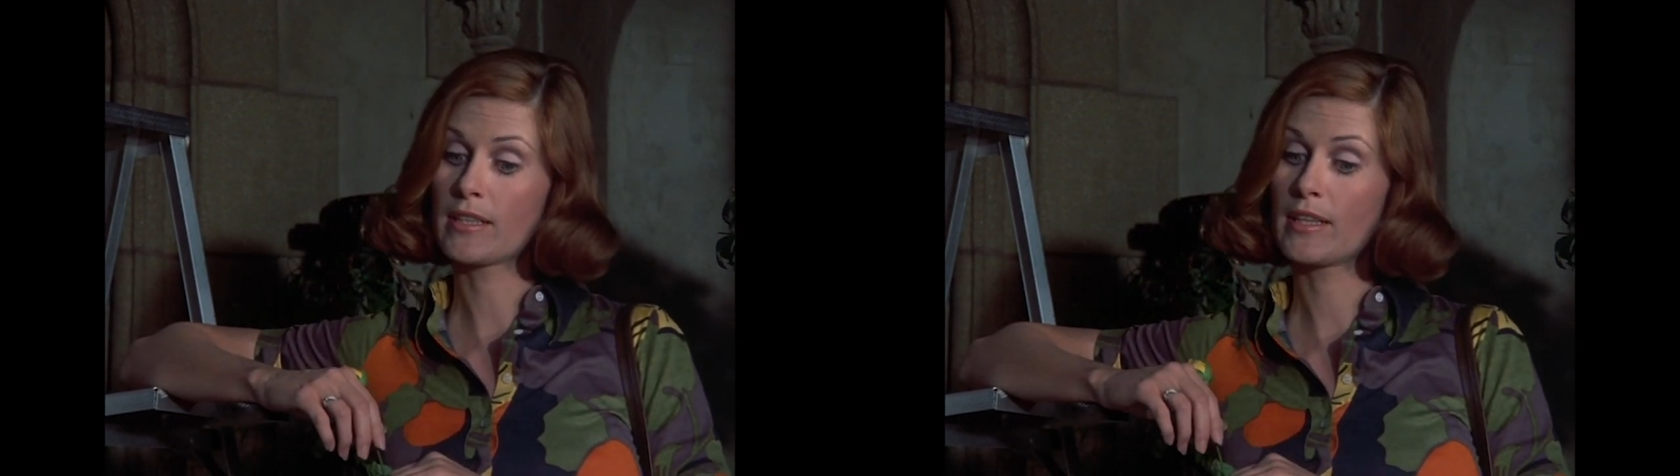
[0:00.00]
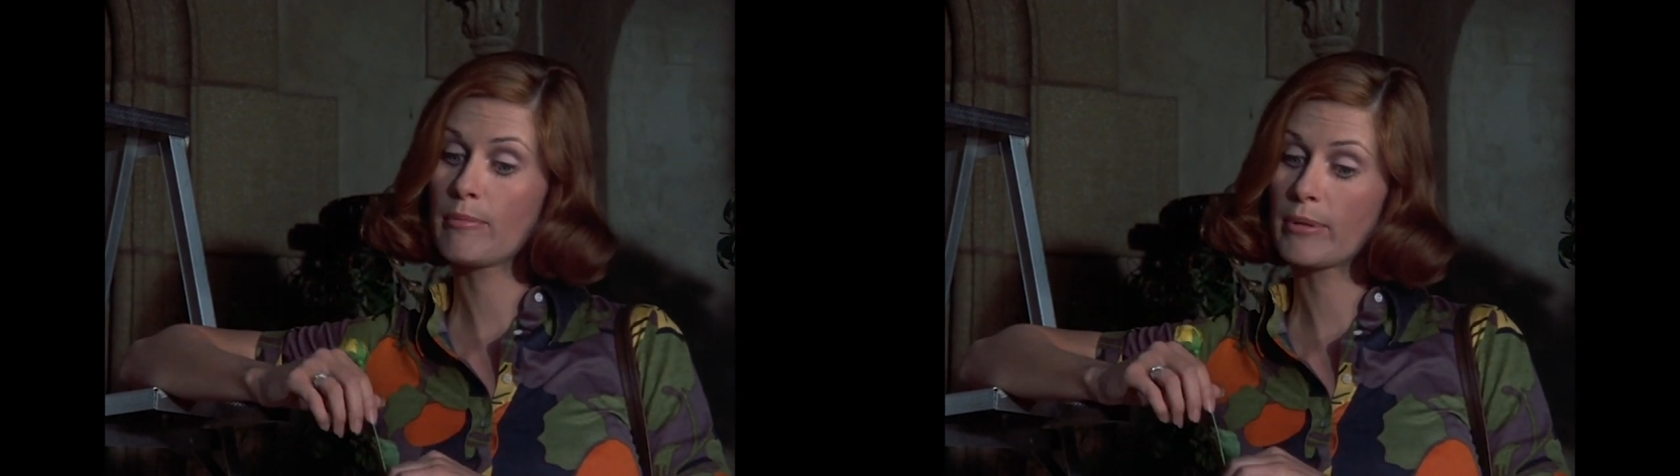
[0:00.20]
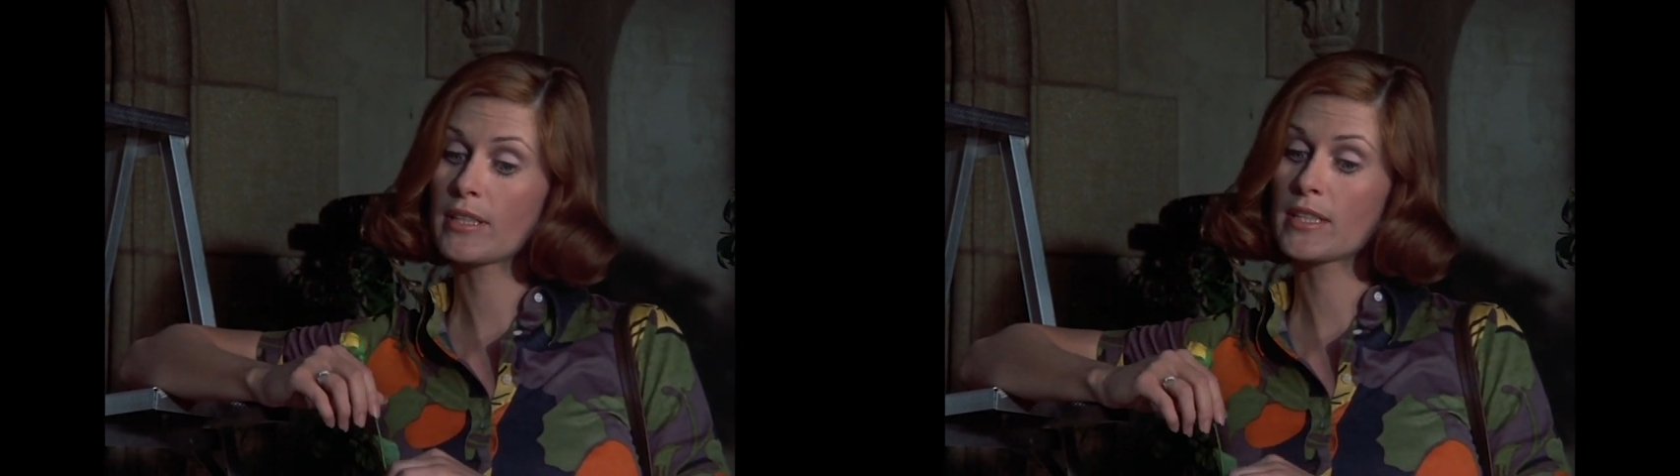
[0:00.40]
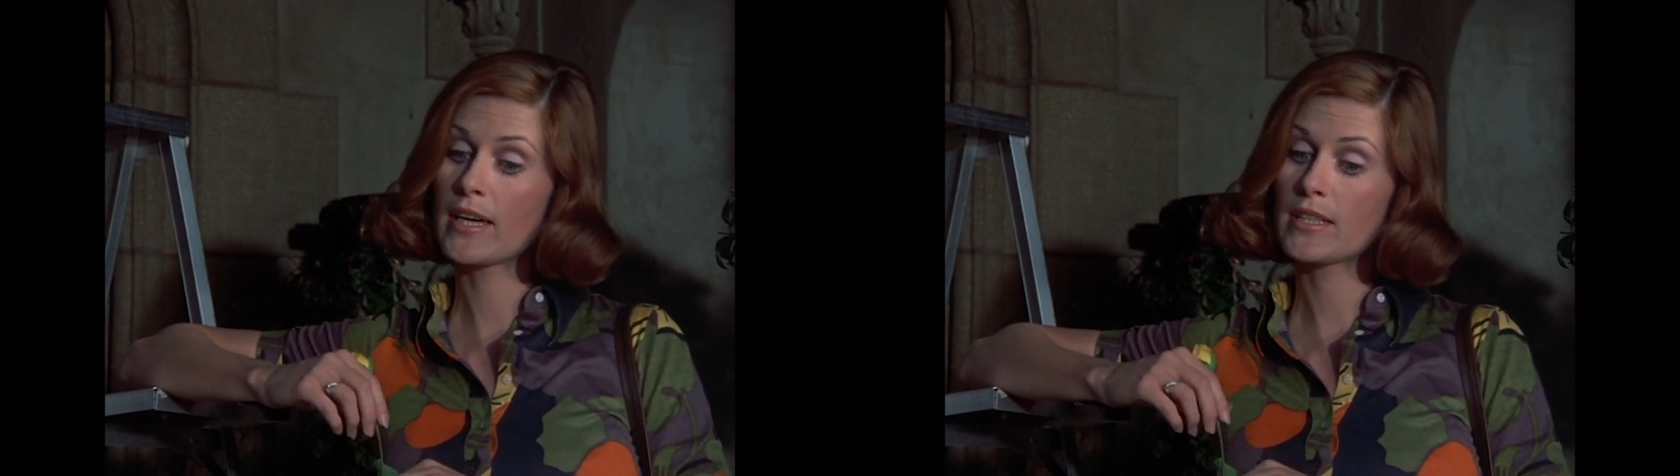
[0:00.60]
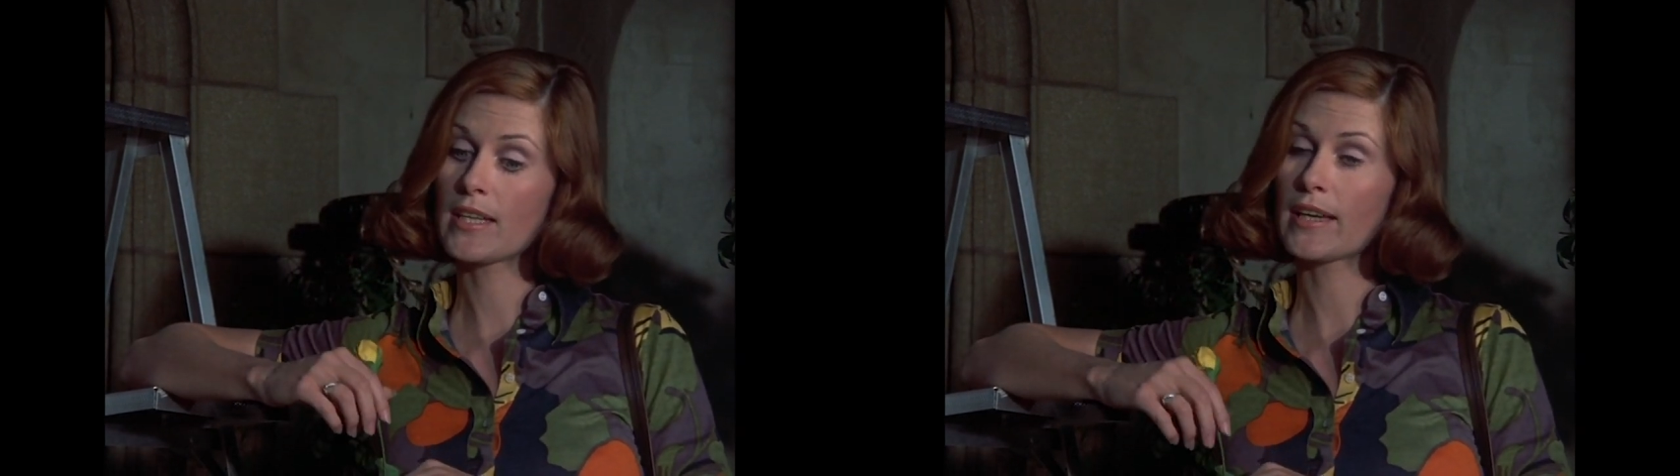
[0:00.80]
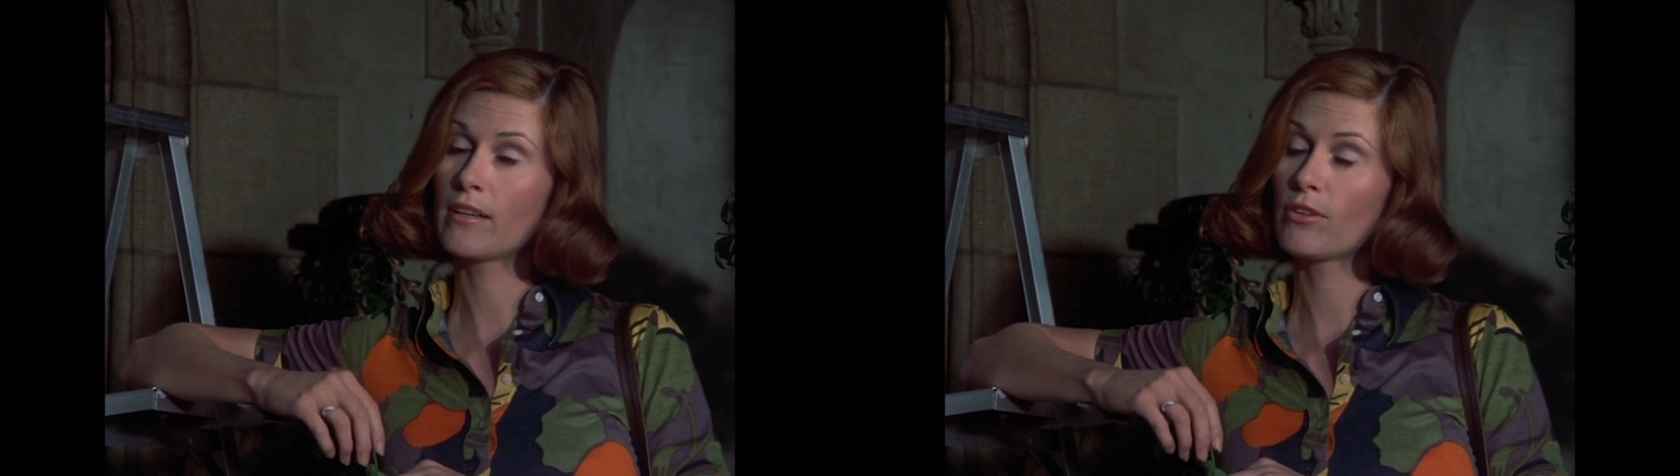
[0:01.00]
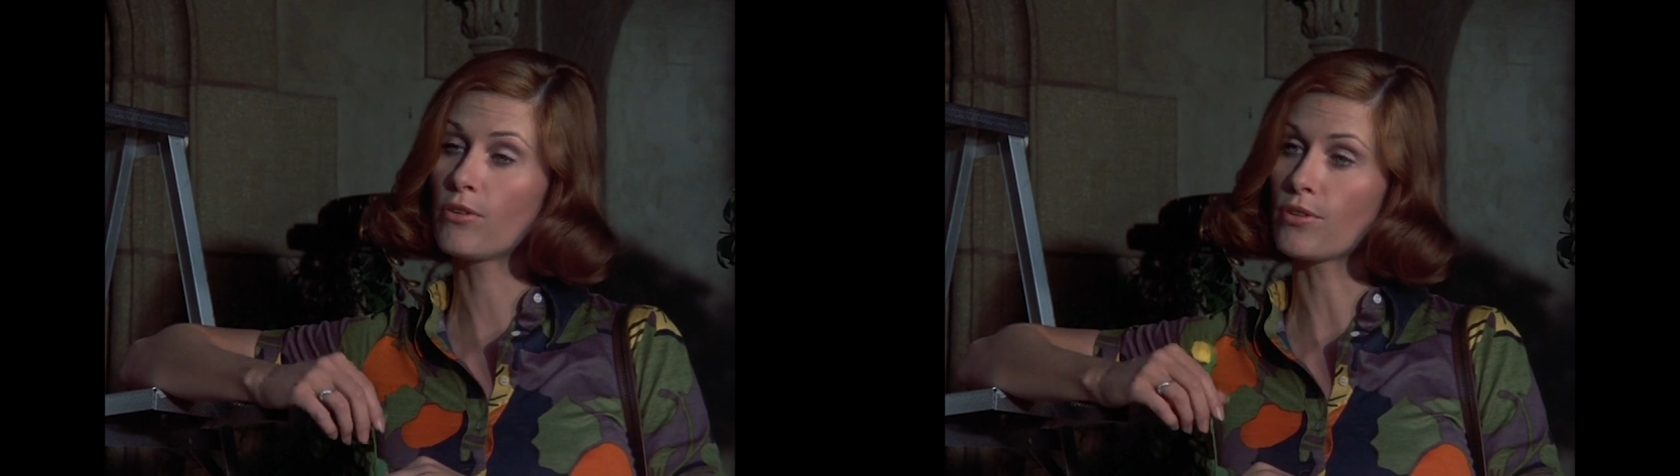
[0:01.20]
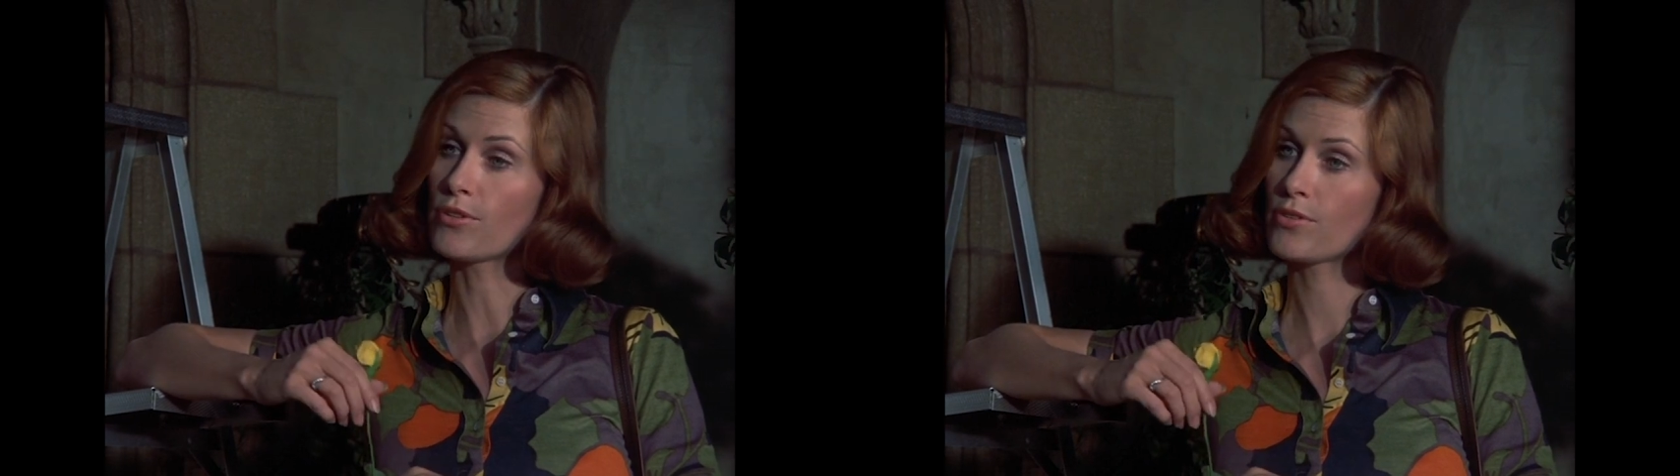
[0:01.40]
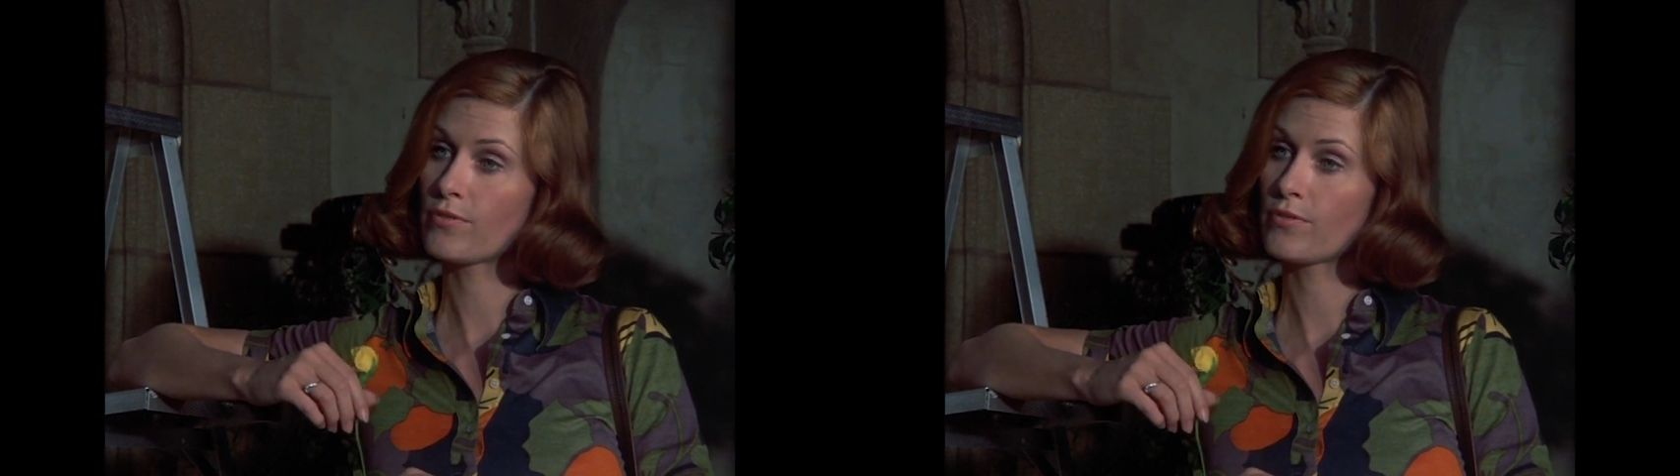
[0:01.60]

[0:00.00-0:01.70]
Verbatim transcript: dass es gar nicht so ungefährlich wäre.